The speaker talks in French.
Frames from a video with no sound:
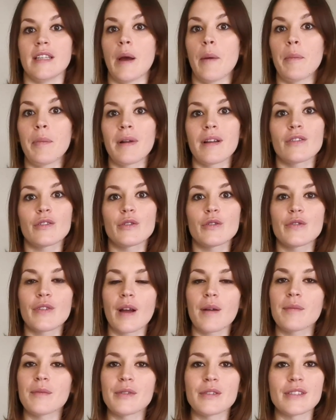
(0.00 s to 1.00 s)
a, plein de
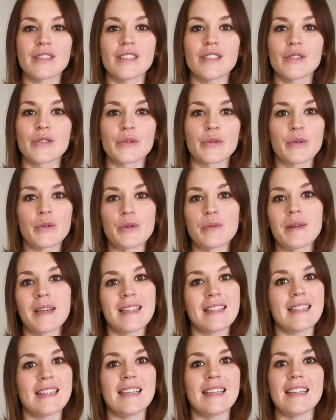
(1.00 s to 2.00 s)
femmes qui sont
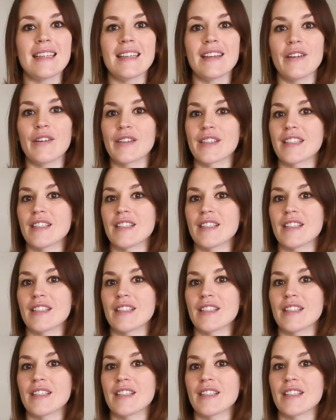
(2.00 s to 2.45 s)
obèses et,